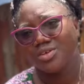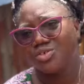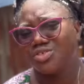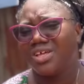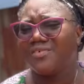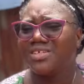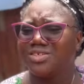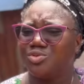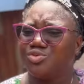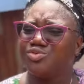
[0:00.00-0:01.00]
Je t'avais dit
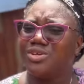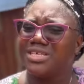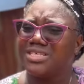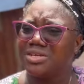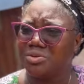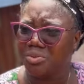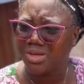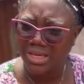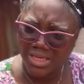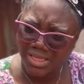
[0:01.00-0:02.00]
de tout laisser, non
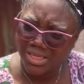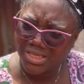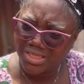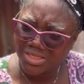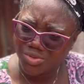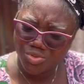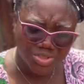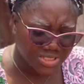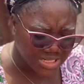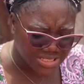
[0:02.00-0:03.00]
Hein Tu
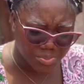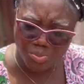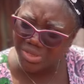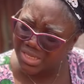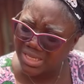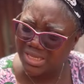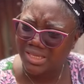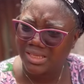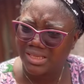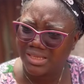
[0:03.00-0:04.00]
stresses pour rien.
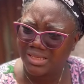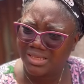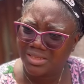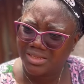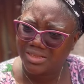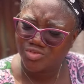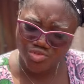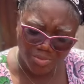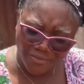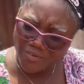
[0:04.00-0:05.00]

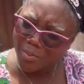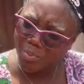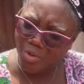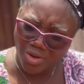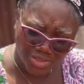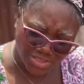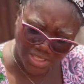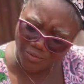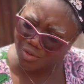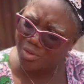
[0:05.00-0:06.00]
Tu m'as fait peur. Quand je
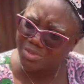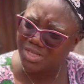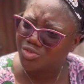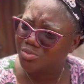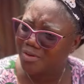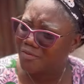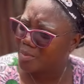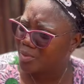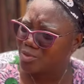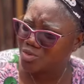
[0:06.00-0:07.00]
t'ai vu comme ça, tu m'as fait
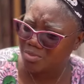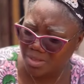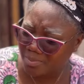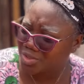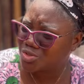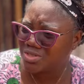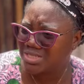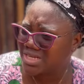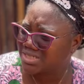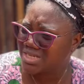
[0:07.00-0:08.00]
peur. Nous sommes des personnes
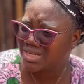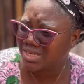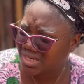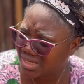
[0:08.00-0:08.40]
âgées. Hein?